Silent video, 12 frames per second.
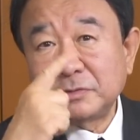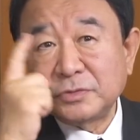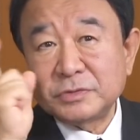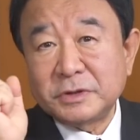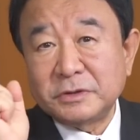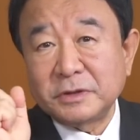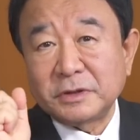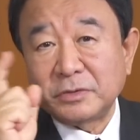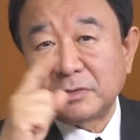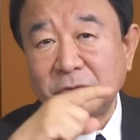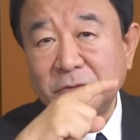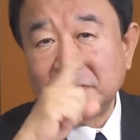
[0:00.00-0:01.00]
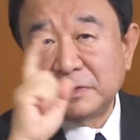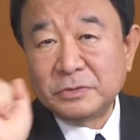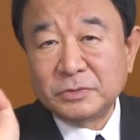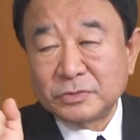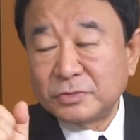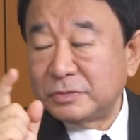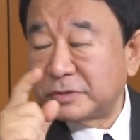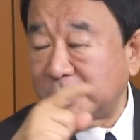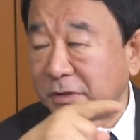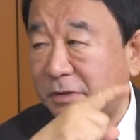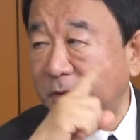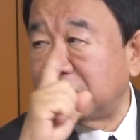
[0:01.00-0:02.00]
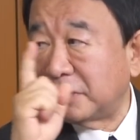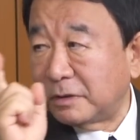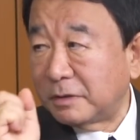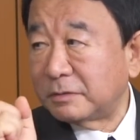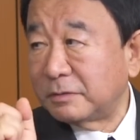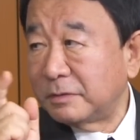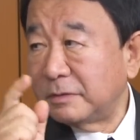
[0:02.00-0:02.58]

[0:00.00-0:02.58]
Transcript: 当然だけど録音されてんだなと